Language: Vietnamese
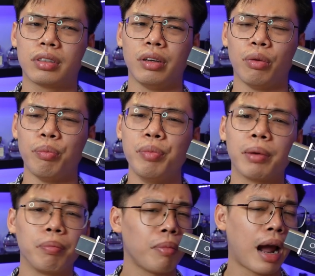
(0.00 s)
kiểu
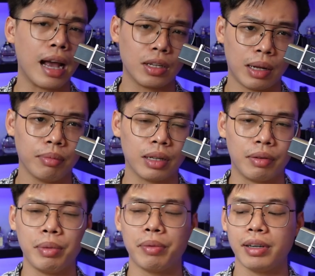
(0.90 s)
mượt mà cho lắm tại
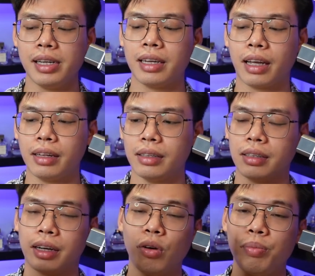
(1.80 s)
vì mình vẫn thích cái
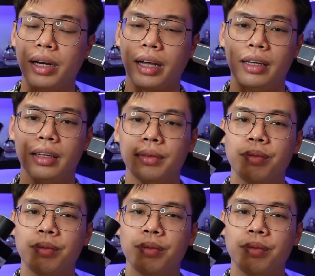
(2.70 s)
cái nốt bên này